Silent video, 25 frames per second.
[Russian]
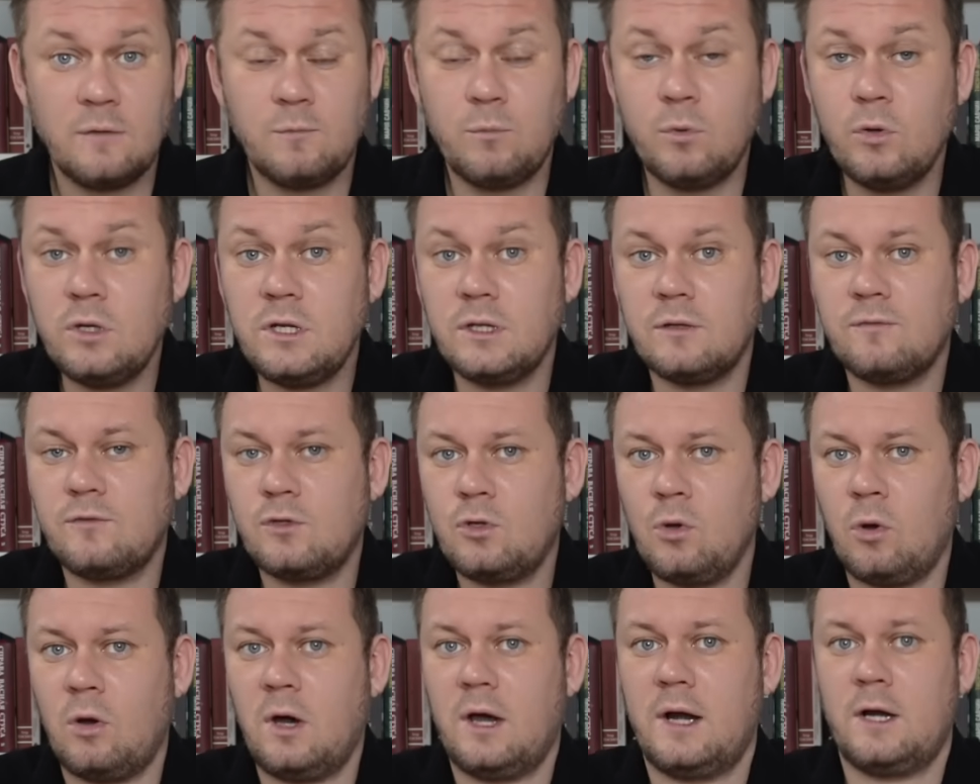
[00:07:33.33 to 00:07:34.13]
Будет
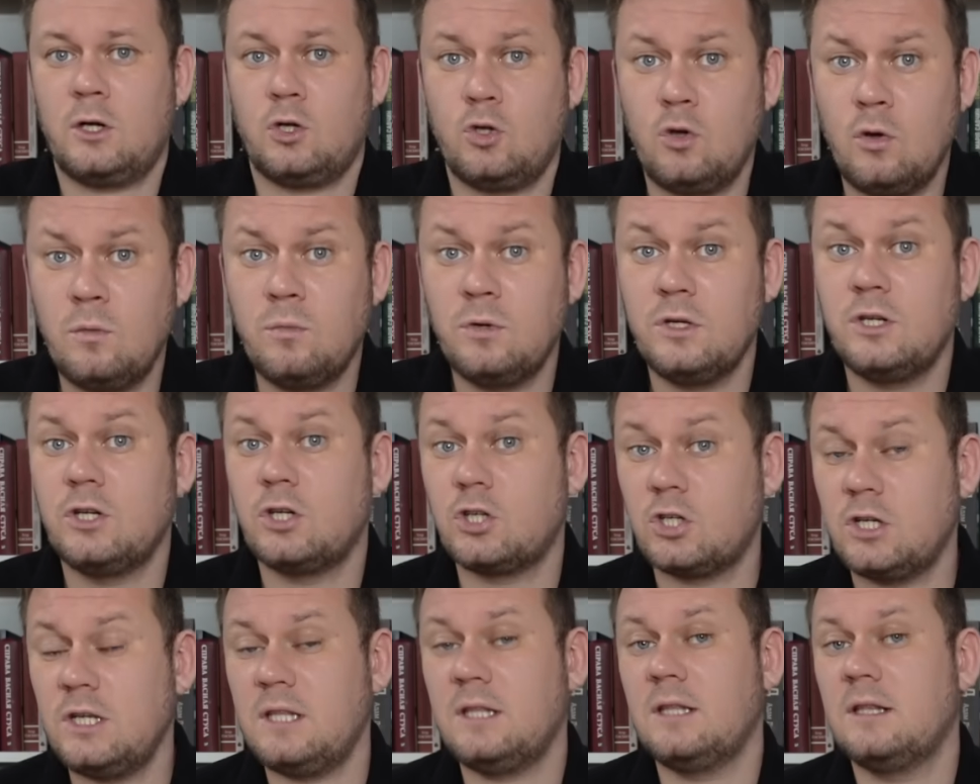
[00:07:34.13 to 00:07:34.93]
все хорошо, будешь
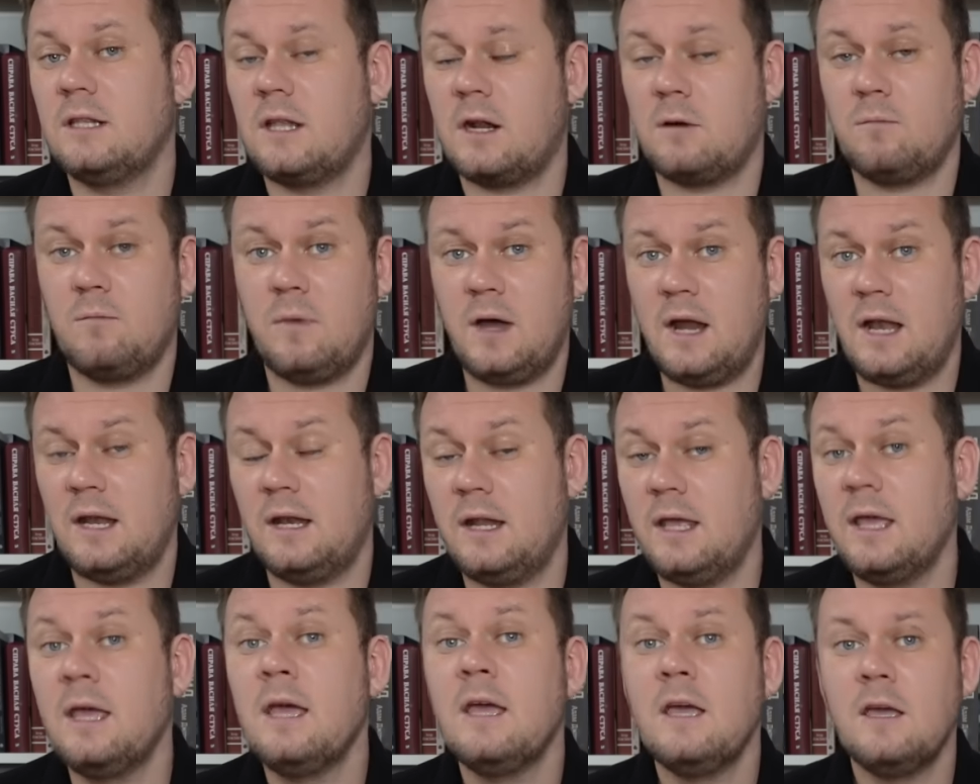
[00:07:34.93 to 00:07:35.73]
жить
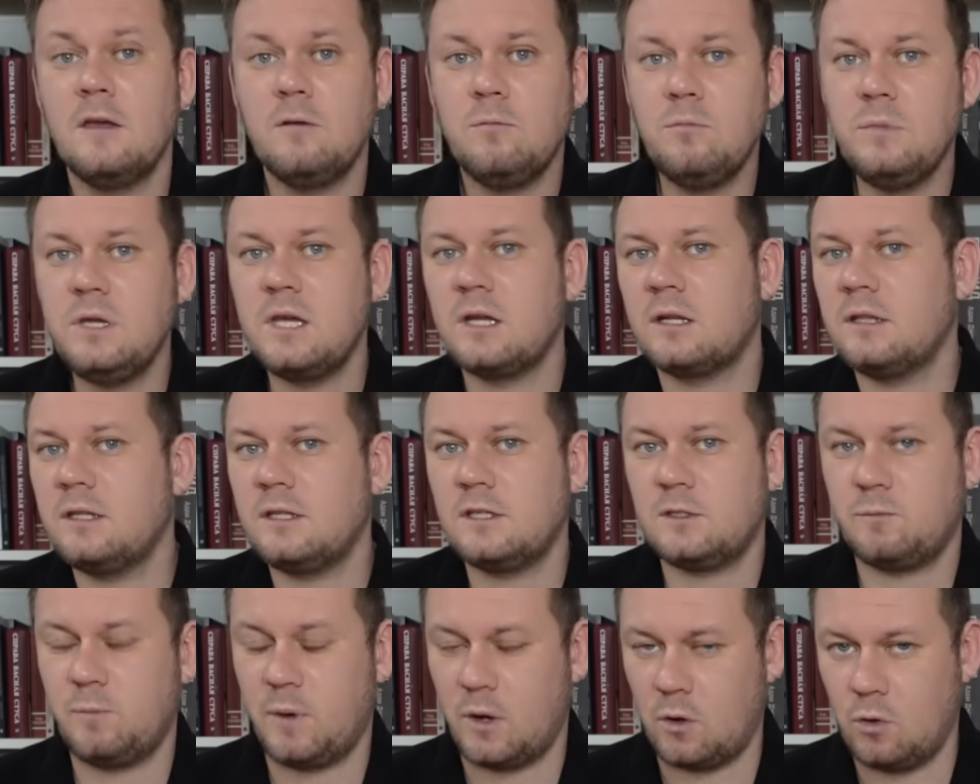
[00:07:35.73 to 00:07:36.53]
нормальной,
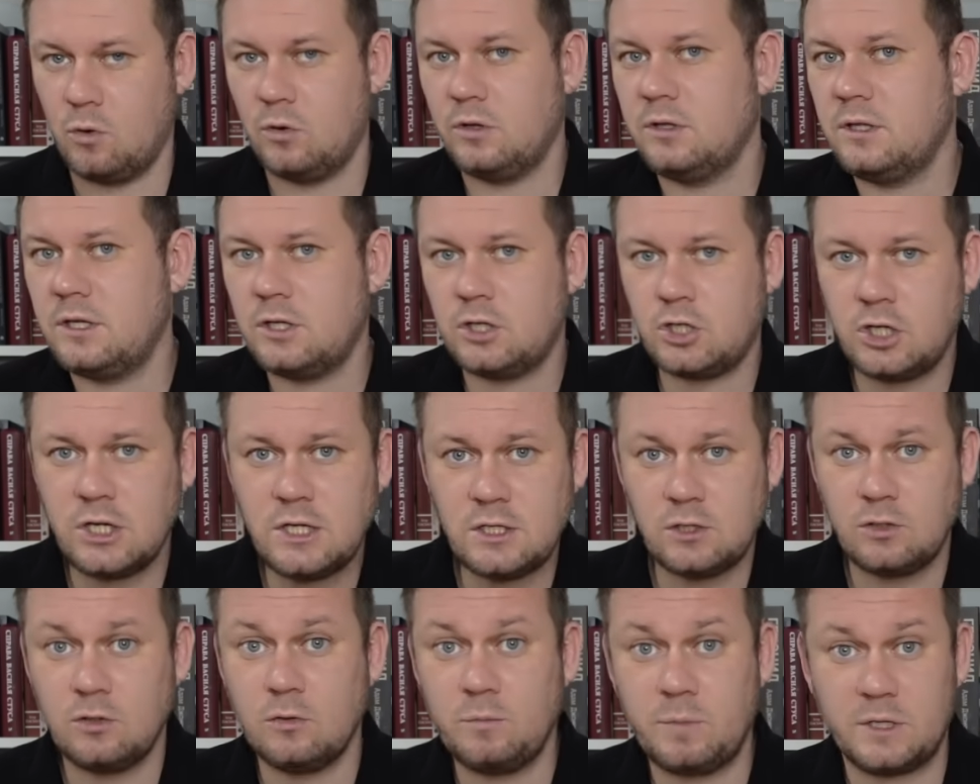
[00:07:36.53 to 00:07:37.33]
мирной, спокойной
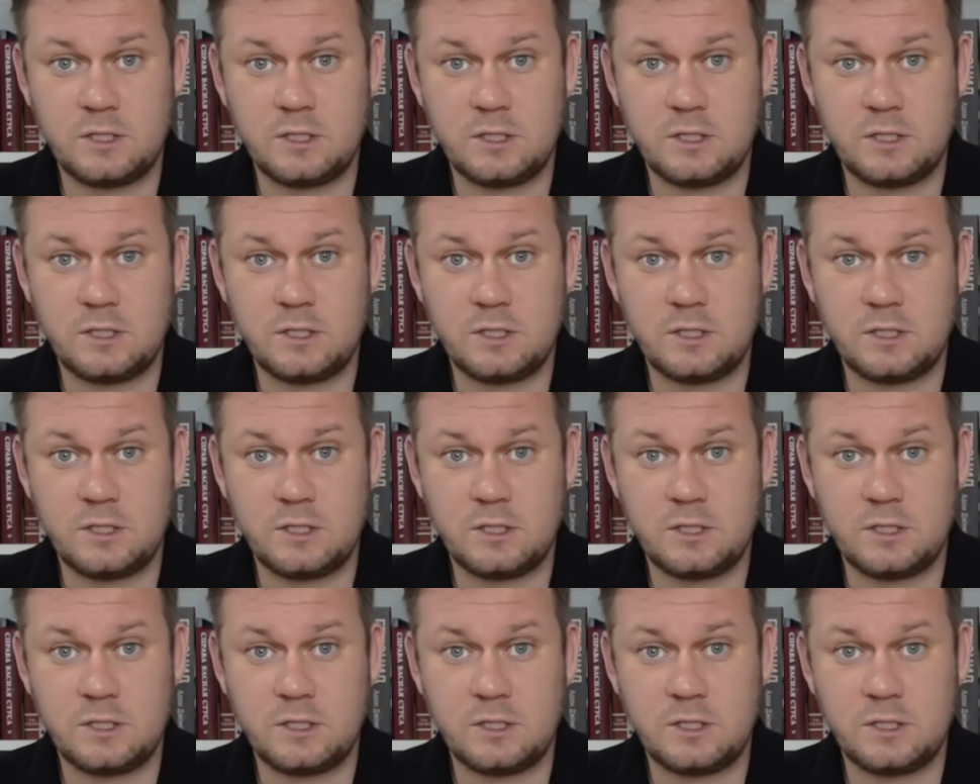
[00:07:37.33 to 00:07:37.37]
жизнью.